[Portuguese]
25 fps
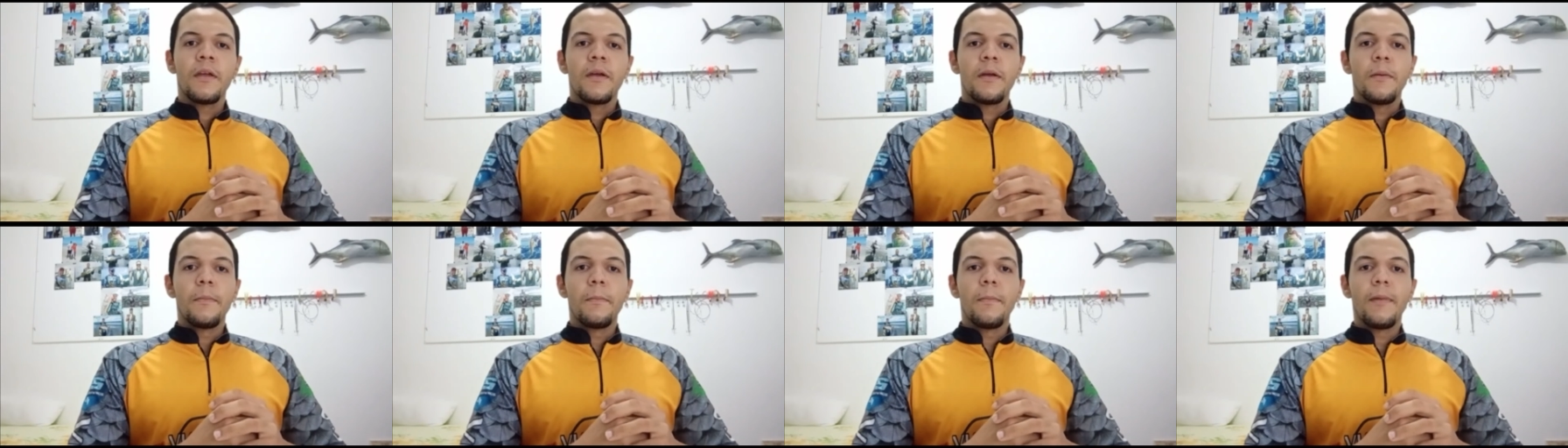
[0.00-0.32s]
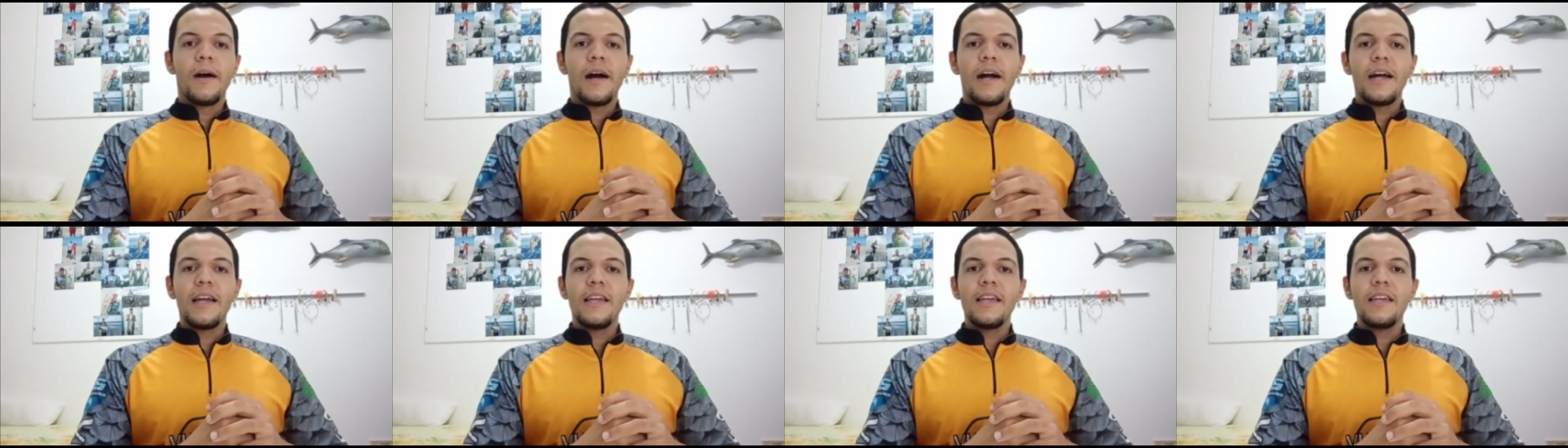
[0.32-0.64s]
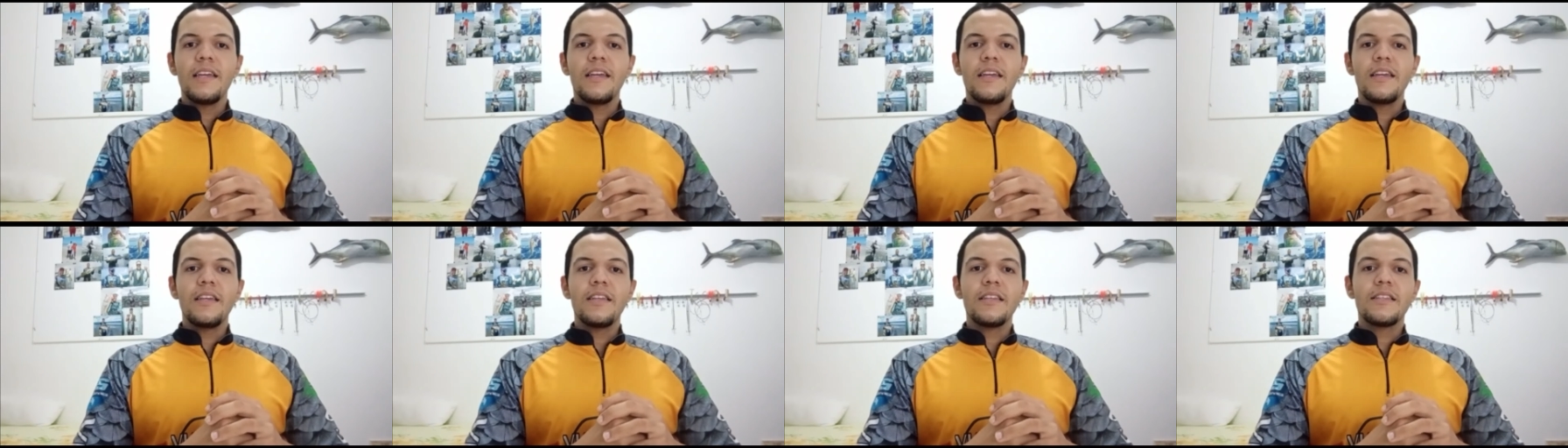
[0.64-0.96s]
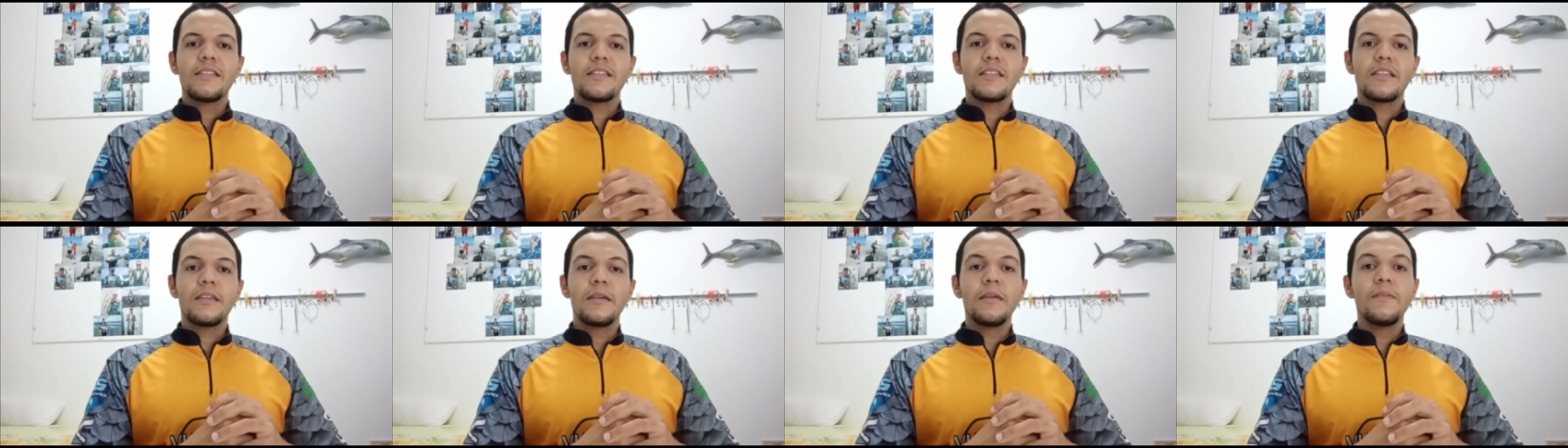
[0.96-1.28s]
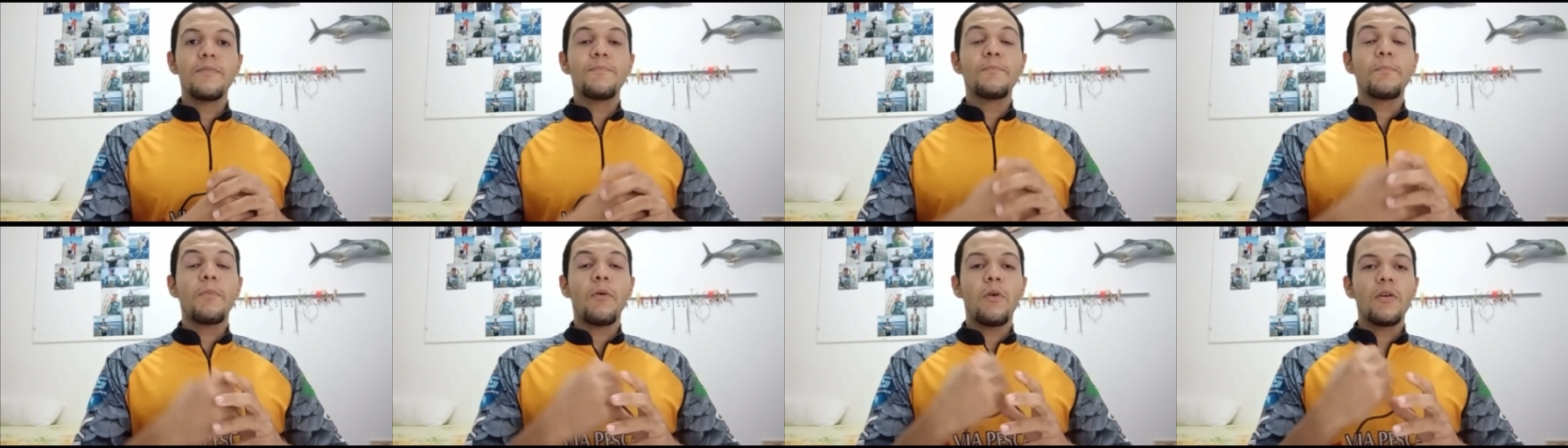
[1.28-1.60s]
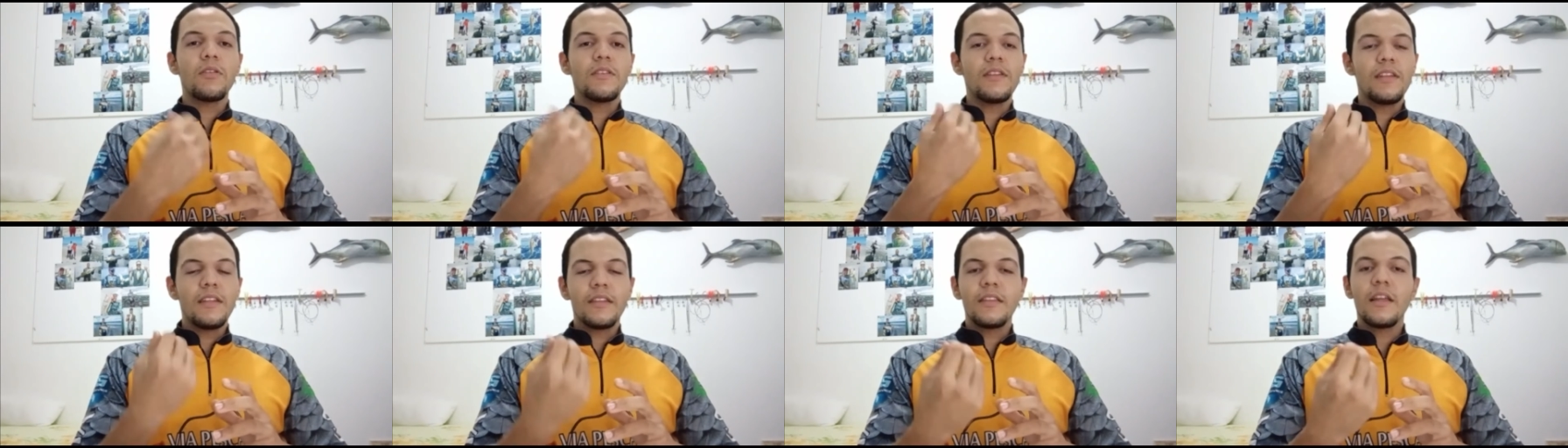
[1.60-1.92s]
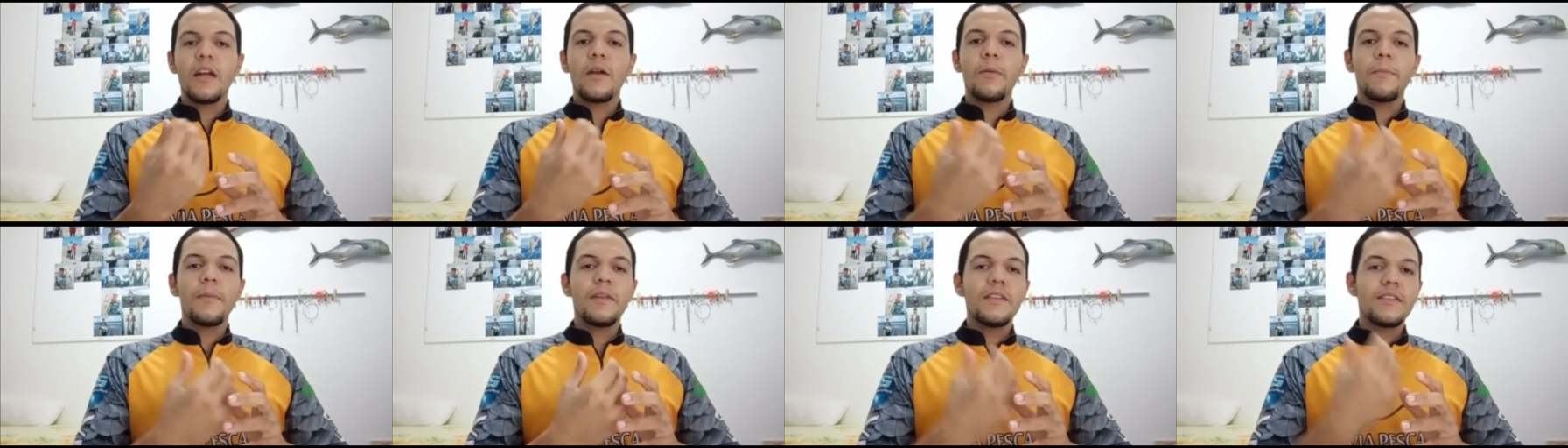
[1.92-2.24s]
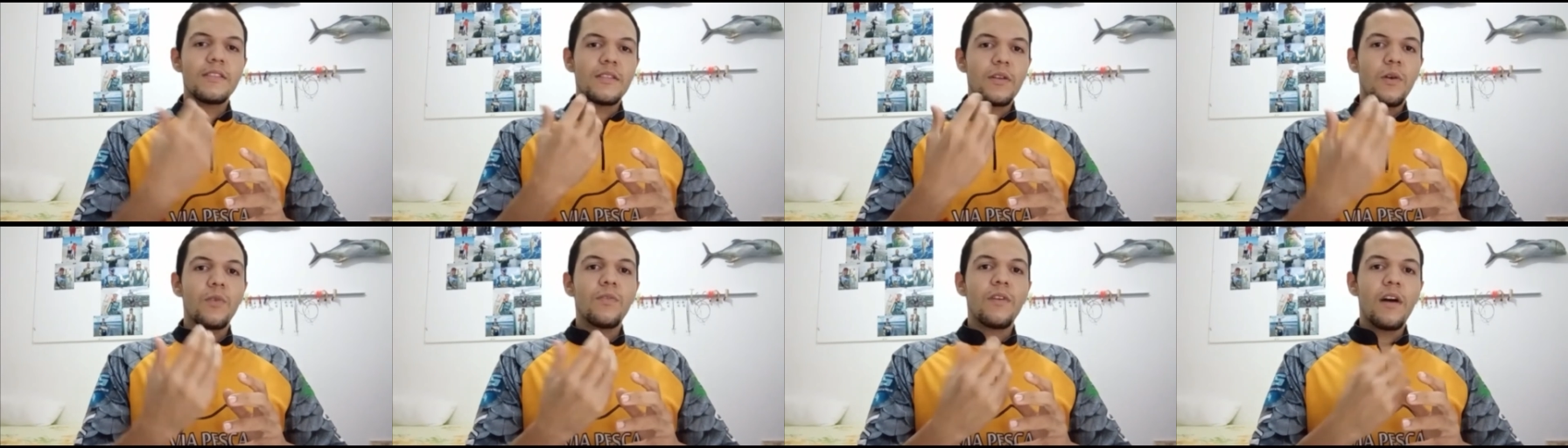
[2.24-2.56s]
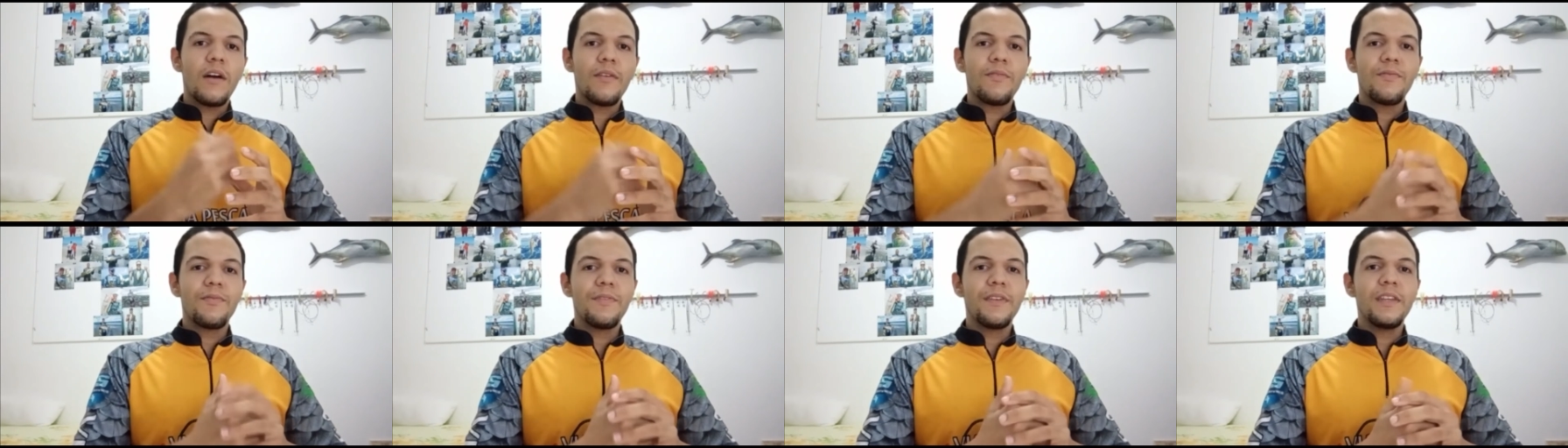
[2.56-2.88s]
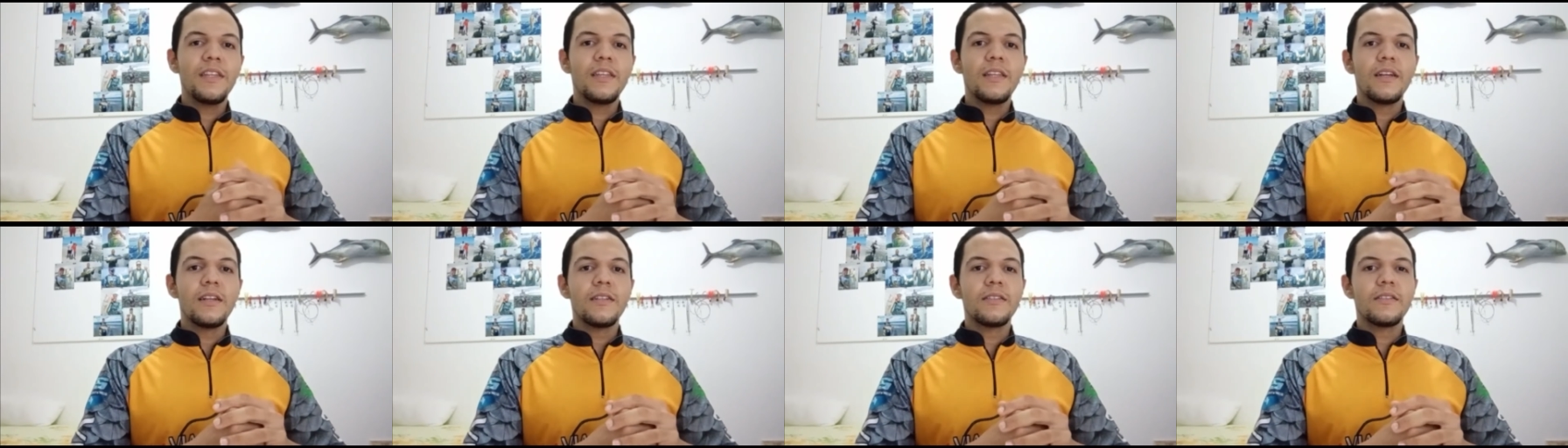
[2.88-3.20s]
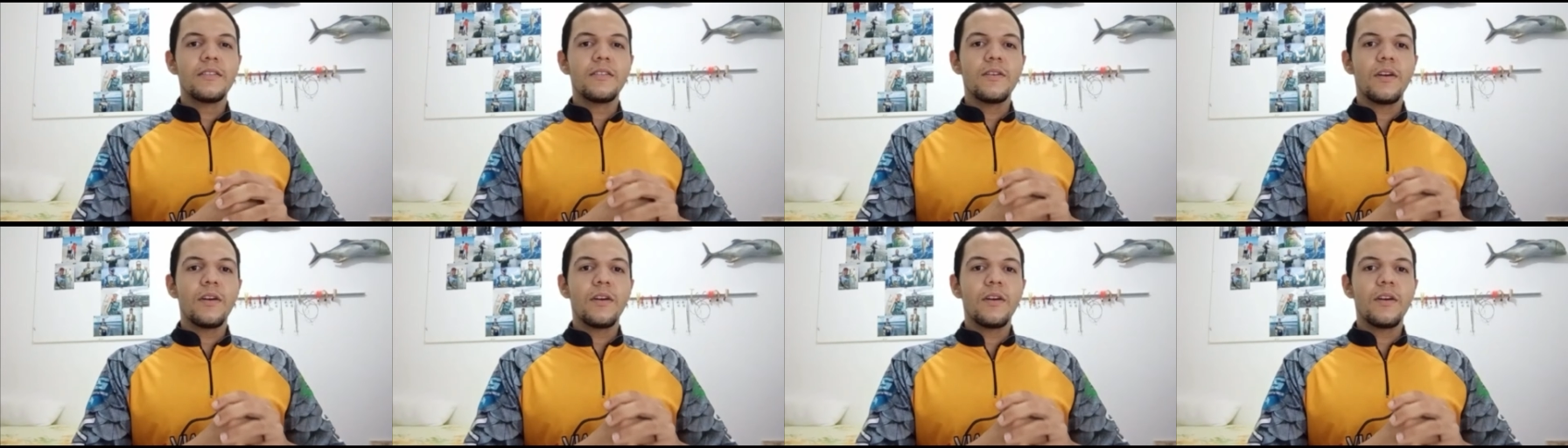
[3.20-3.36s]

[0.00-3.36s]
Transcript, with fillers: mas que pode literalmente salvar vidas.